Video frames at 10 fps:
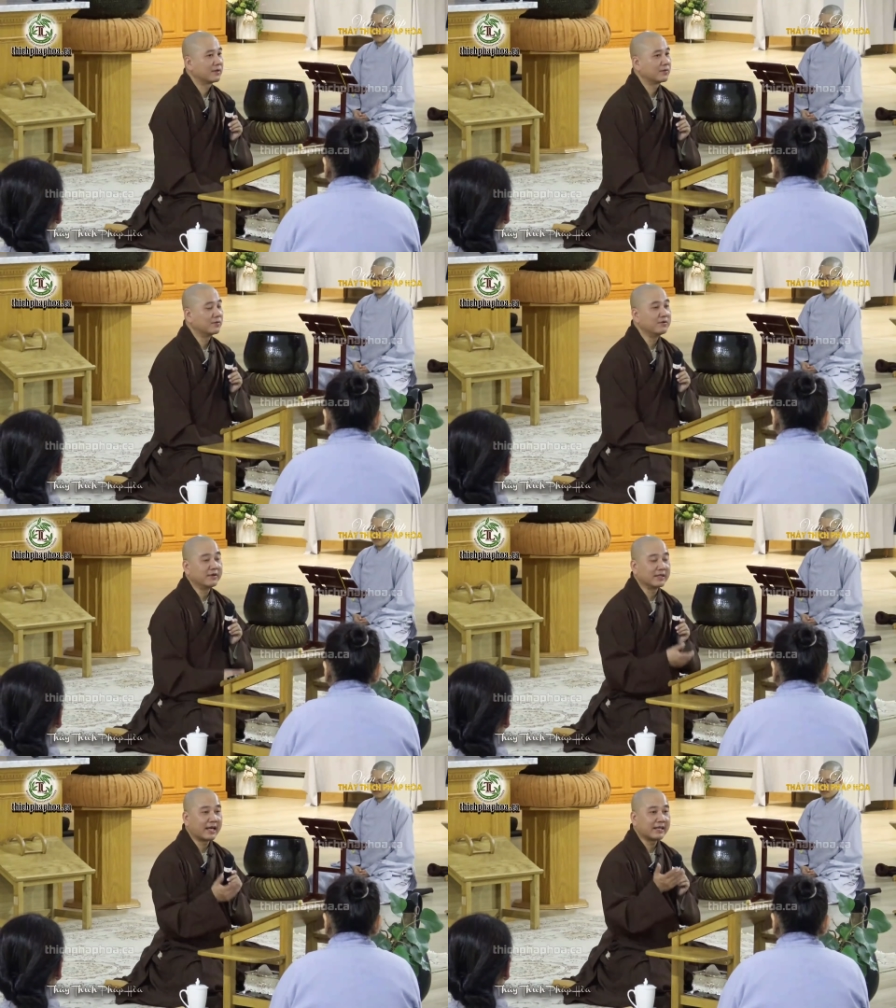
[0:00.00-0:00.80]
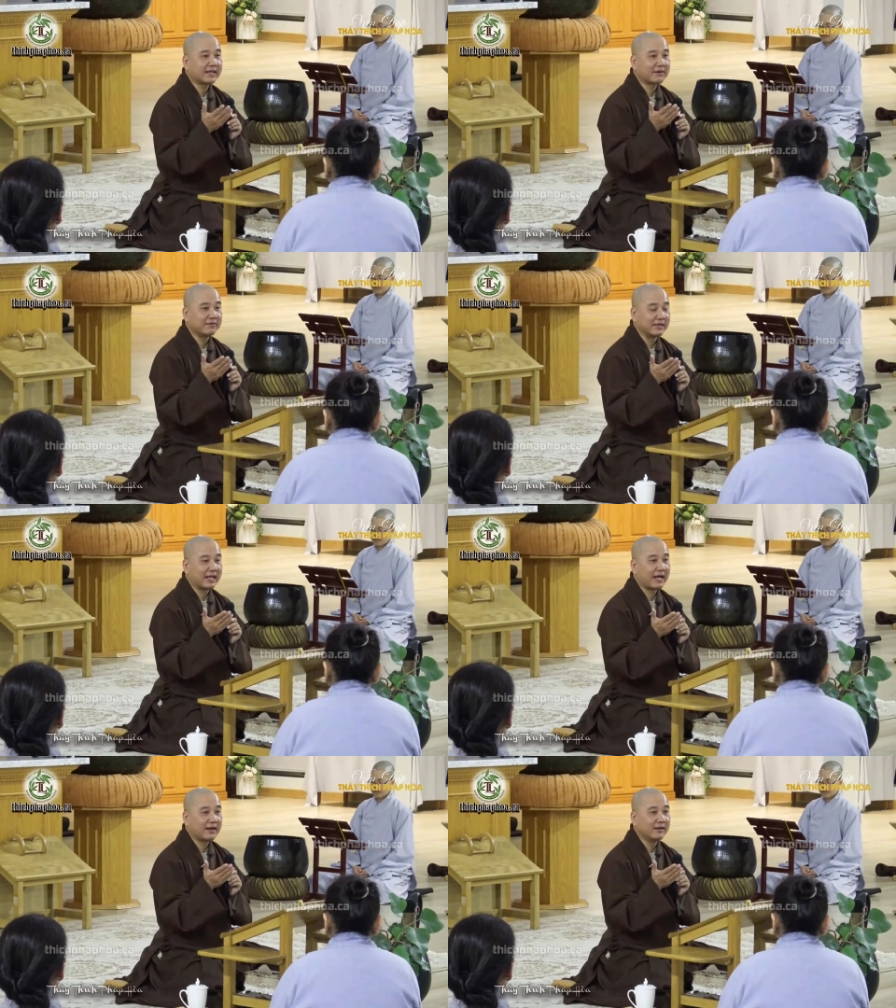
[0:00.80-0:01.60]
Quý vị thấy các vị
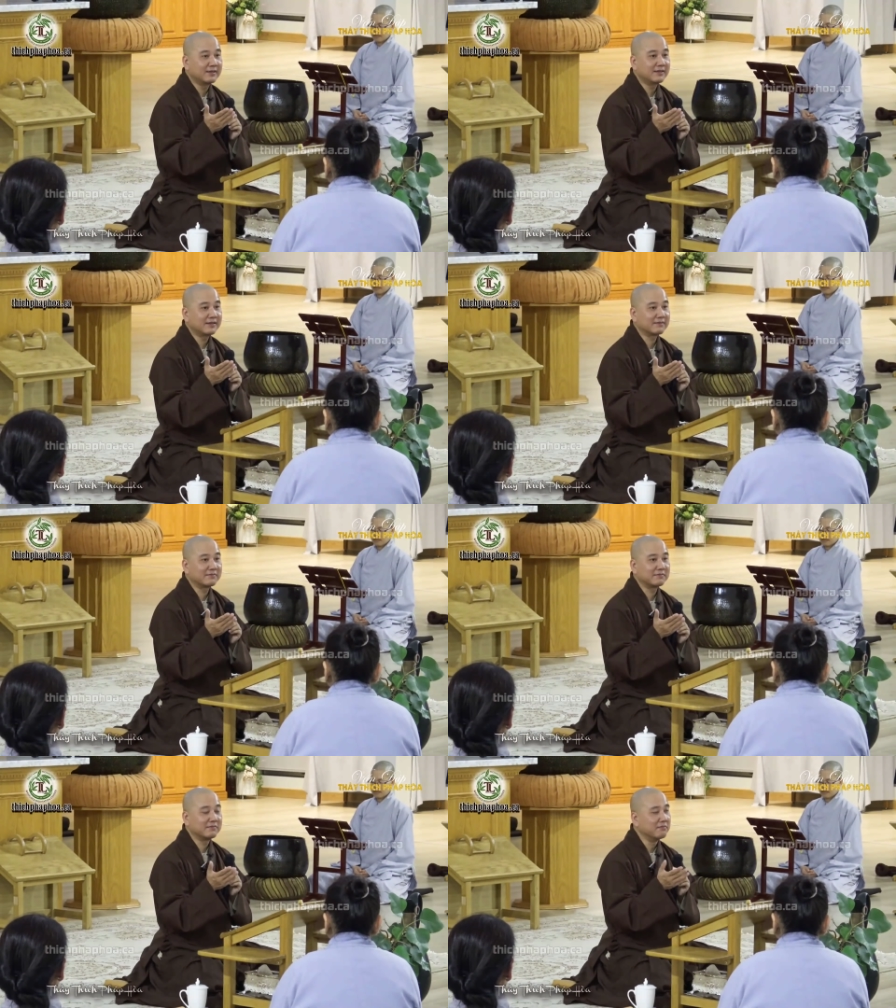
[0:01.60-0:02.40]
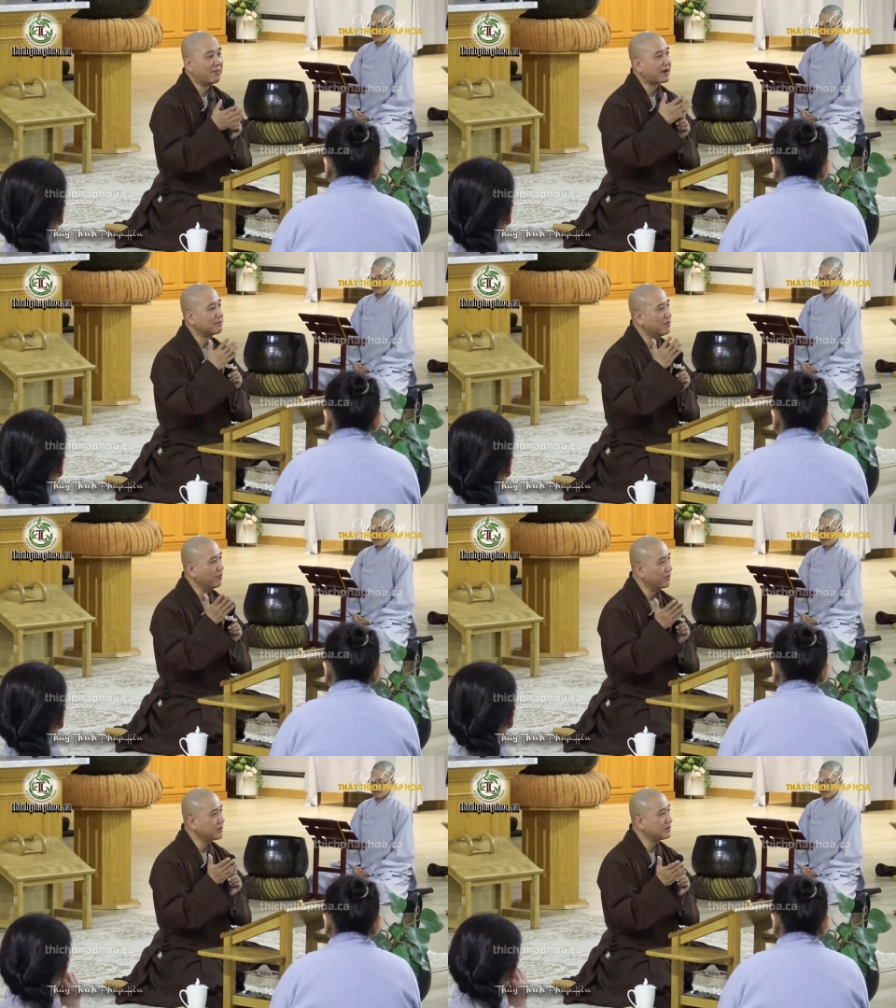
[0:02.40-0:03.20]
la hớn mặt
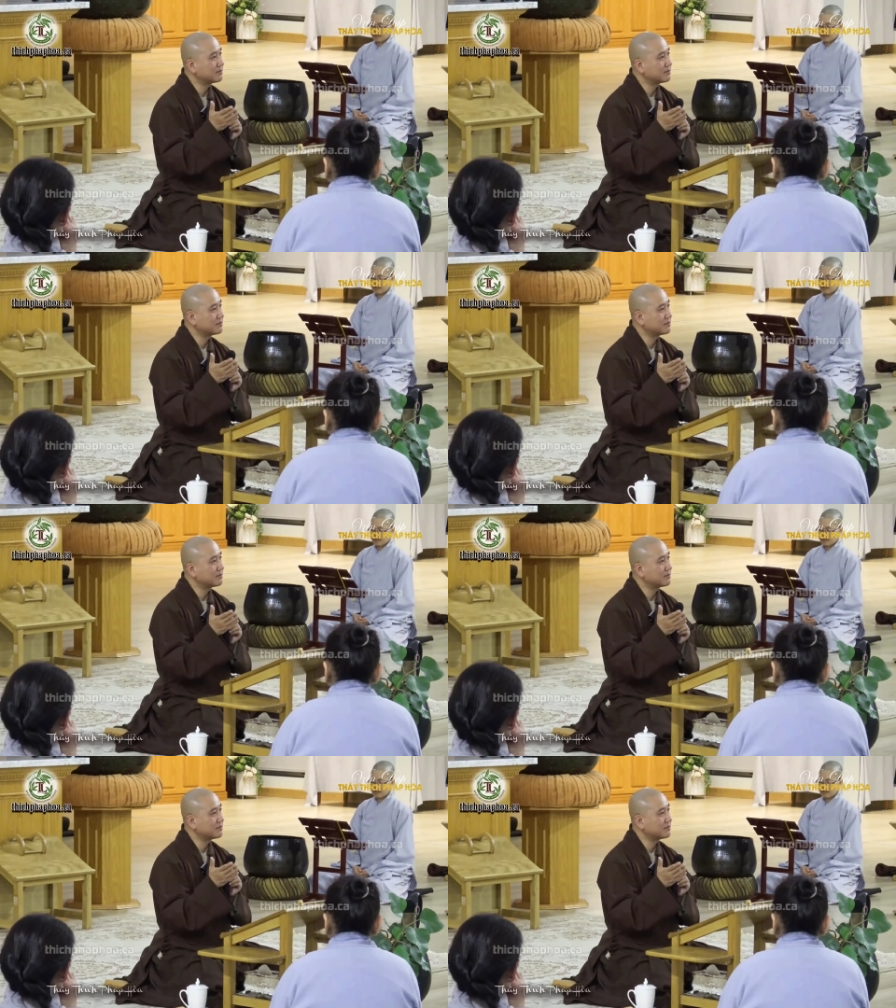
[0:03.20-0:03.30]
mũi